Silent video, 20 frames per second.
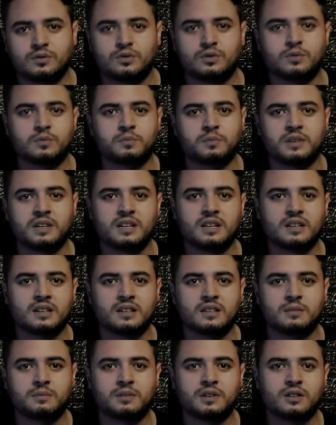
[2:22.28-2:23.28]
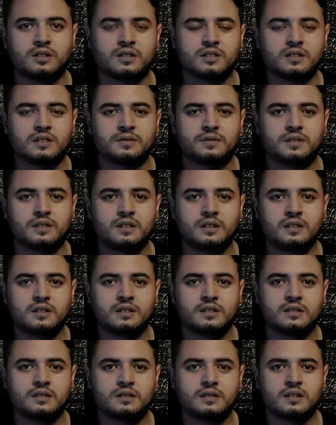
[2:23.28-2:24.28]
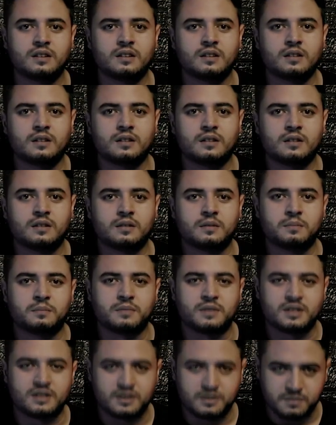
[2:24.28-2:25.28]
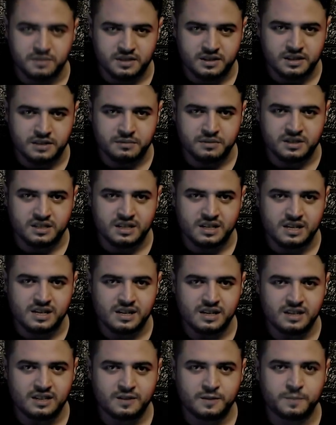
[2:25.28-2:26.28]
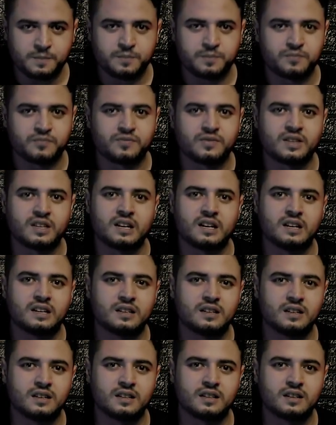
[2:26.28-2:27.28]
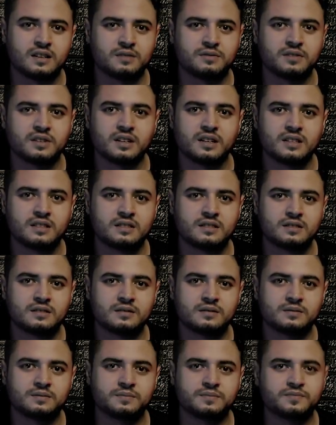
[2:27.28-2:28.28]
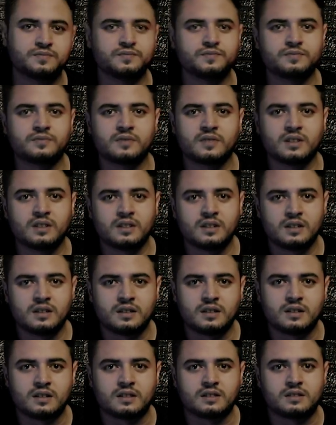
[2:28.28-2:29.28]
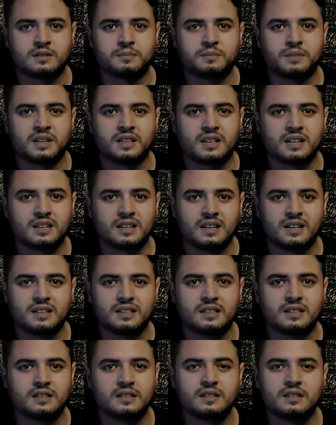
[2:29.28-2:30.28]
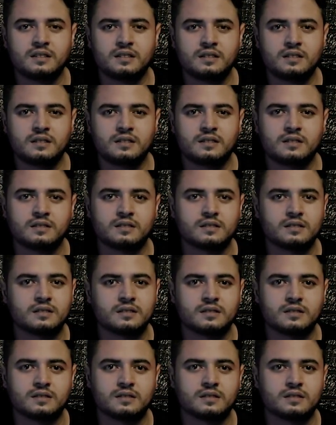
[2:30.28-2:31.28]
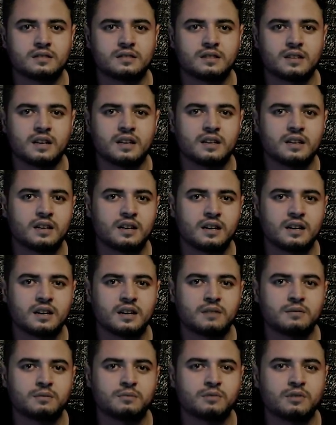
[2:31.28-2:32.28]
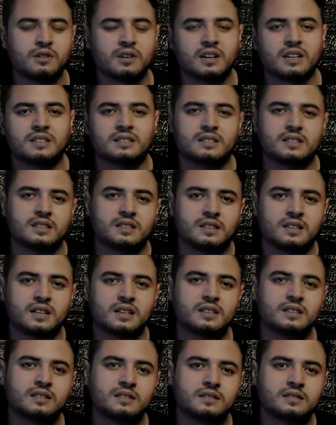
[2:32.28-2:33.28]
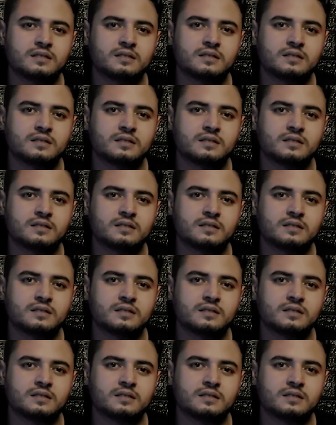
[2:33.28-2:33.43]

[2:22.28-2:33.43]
Jumpa lagi di Pelor TV Masih bersama saya Adiat Alfiras Di kesempatan kali ini Saya akan membawakan cerita